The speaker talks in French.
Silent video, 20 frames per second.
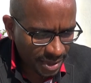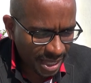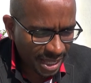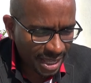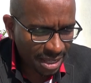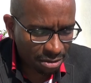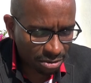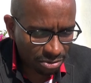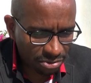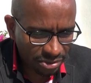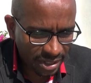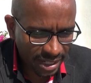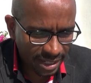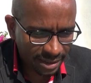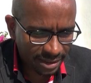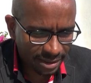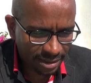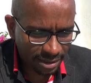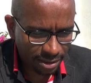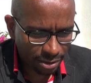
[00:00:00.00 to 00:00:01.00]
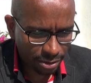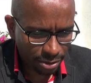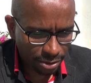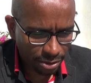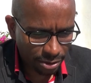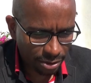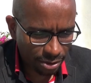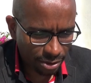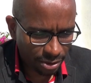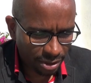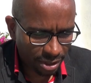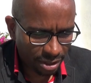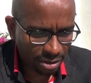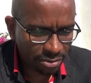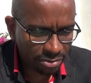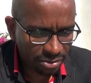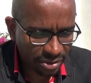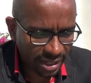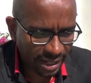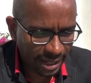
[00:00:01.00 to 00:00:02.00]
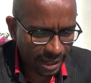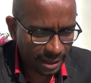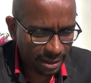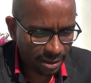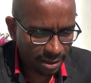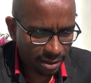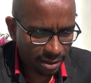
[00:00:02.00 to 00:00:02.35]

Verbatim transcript: Et en fait, euh, en vrai,